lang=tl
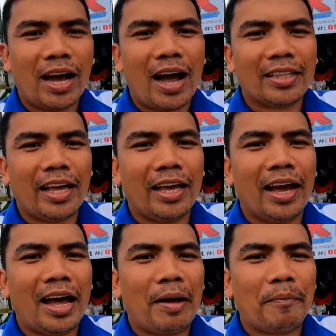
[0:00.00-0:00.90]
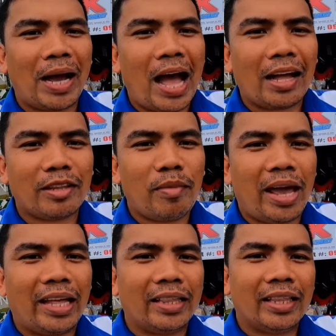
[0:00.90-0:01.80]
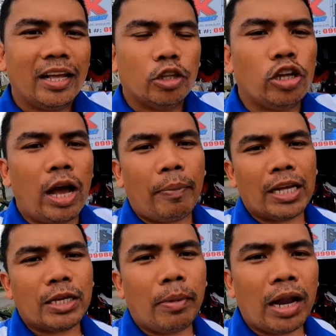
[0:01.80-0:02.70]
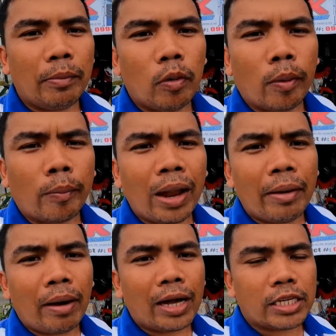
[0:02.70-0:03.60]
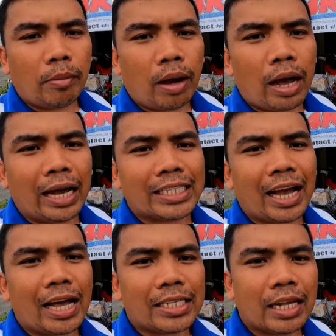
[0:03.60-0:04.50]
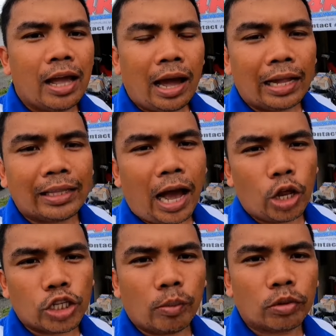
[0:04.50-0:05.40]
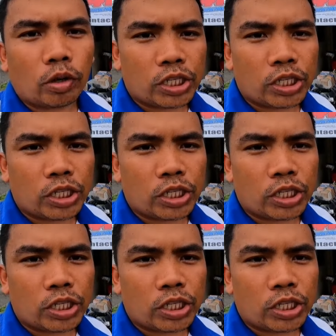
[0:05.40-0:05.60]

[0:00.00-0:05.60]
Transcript: na ang ating uh, pag-activate doon nga pala sa mga namang problema sa mga gasgas -gas at galos ng